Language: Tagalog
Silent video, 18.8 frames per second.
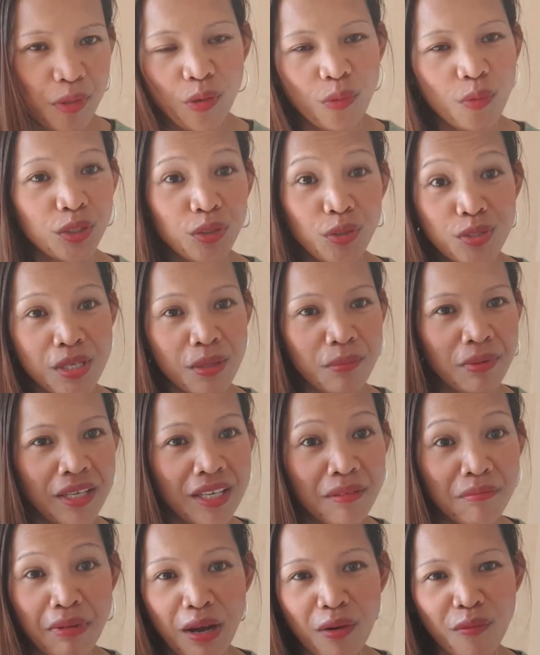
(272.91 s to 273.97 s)
No, wag niyo sabihin
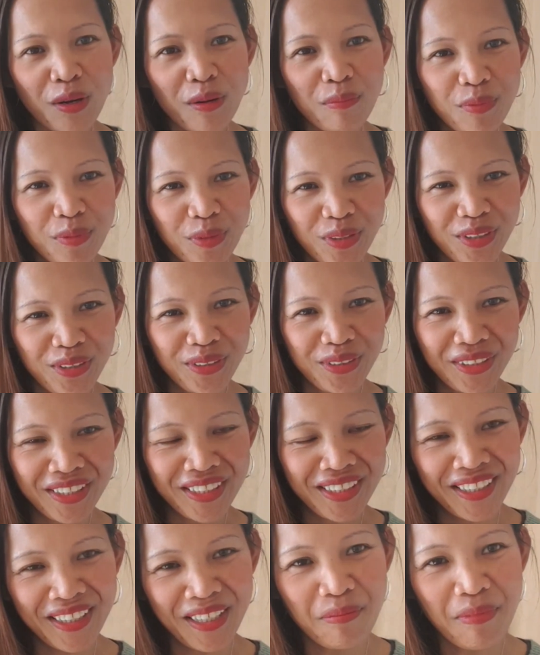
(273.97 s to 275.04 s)
bawal po 'yun,
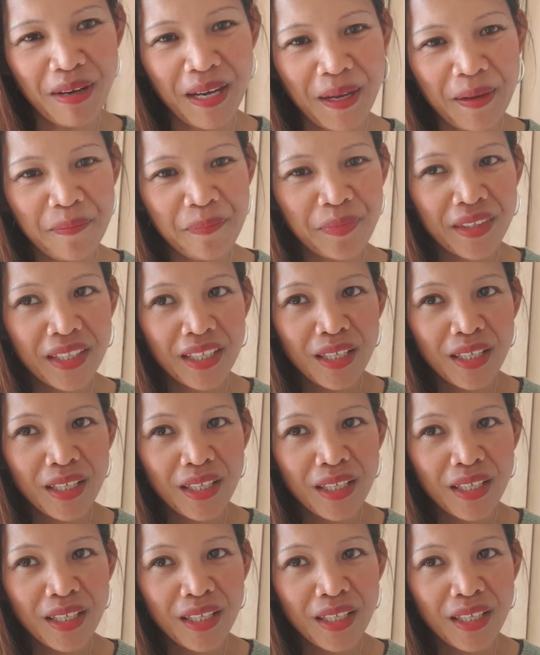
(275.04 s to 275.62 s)
'di ba?